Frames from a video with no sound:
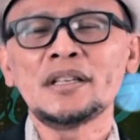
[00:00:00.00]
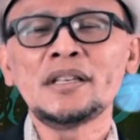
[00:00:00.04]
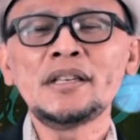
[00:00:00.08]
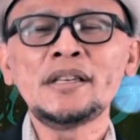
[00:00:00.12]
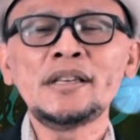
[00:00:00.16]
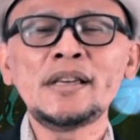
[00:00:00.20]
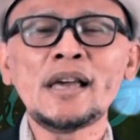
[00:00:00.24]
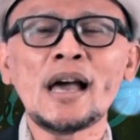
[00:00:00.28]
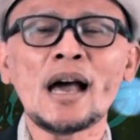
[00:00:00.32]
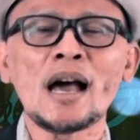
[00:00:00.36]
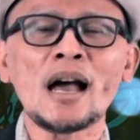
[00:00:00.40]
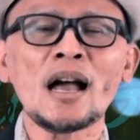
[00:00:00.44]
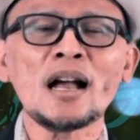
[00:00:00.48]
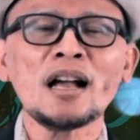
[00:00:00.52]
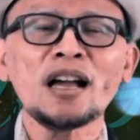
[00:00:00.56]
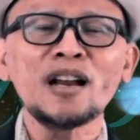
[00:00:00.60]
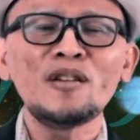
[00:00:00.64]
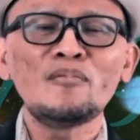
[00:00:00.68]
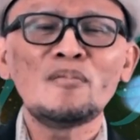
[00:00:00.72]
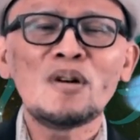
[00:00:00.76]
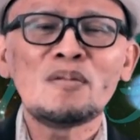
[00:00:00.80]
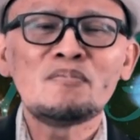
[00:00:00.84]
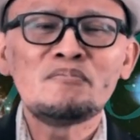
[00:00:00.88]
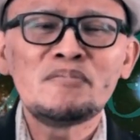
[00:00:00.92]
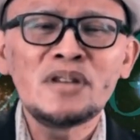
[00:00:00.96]
ia akan
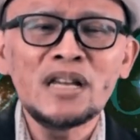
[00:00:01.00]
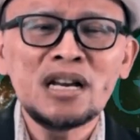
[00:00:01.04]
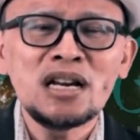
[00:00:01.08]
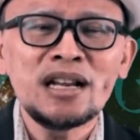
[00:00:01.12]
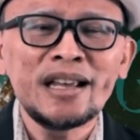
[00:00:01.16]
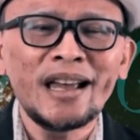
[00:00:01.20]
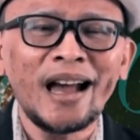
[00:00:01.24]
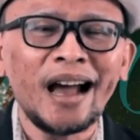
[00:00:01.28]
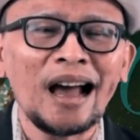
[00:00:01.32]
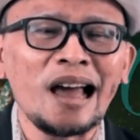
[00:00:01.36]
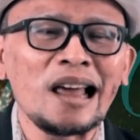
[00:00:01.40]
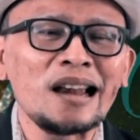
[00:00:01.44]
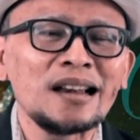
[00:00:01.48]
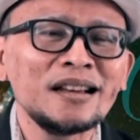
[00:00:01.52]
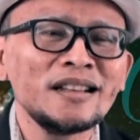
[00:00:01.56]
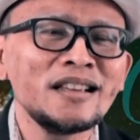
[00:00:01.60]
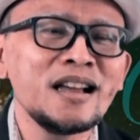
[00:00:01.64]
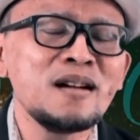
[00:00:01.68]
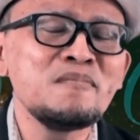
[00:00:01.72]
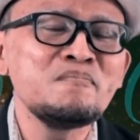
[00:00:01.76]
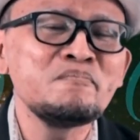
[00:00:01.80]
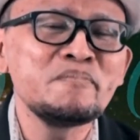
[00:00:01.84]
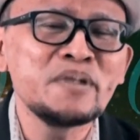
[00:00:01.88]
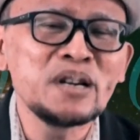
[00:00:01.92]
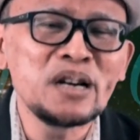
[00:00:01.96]
memilih hal
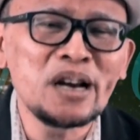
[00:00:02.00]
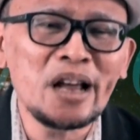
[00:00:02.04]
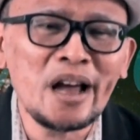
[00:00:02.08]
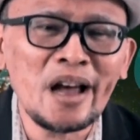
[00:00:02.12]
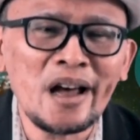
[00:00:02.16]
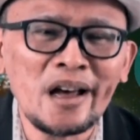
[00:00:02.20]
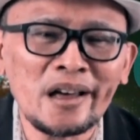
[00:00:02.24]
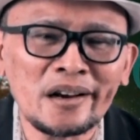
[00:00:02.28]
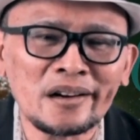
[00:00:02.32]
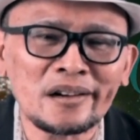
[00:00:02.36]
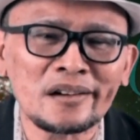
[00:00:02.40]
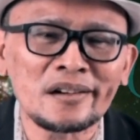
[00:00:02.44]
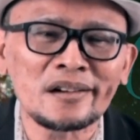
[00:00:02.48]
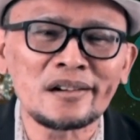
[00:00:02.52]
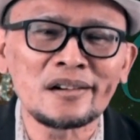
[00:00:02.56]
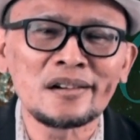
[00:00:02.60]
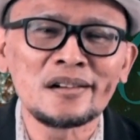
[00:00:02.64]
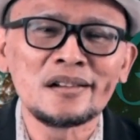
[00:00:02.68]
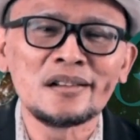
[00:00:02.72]
yang benar,